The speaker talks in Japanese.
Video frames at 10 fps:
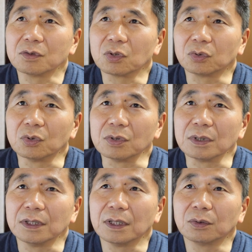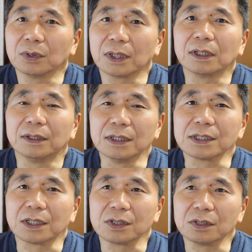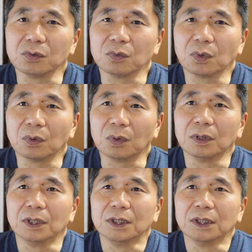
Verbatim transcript: ちょっと家の中で写真を